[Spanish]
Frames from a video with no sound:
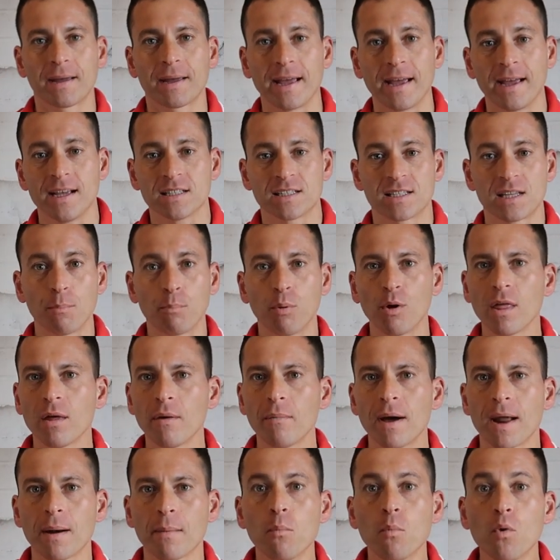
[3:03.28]
que se puede
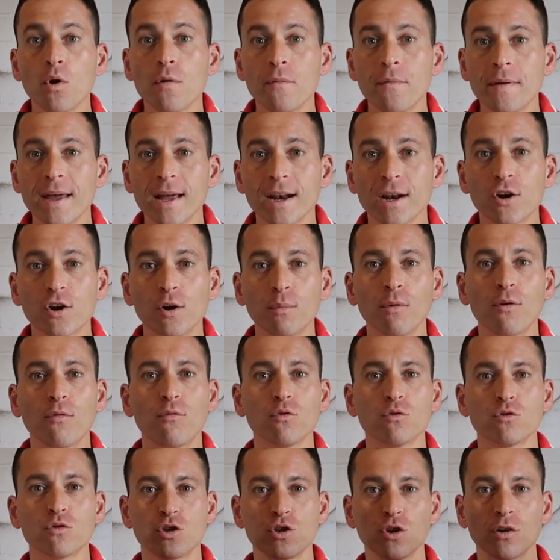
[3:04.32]
ver muy bien cómo
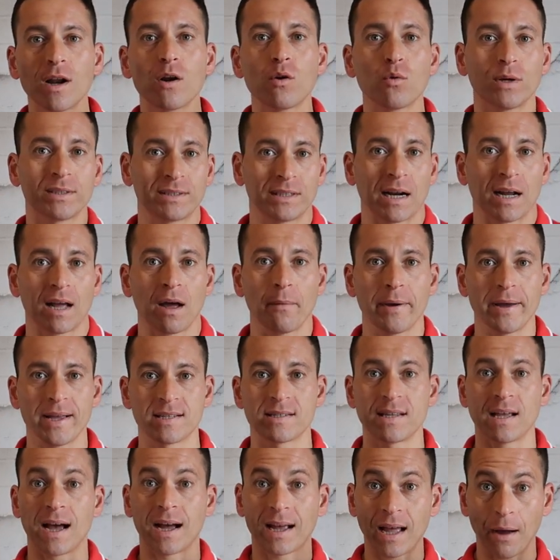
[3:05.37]
funciona nuestra
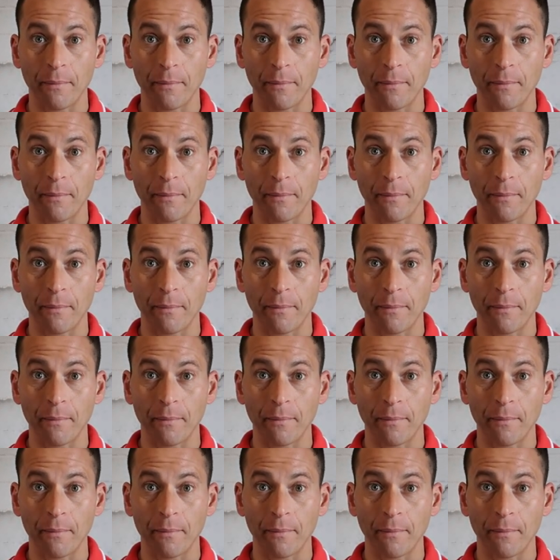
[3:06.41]
cabeza.